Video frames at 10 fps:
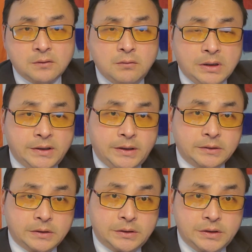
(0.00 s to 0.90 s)
观念
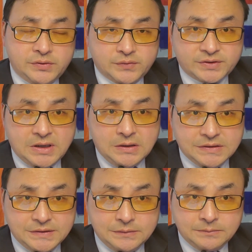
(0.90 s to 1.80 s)
的第九十二集。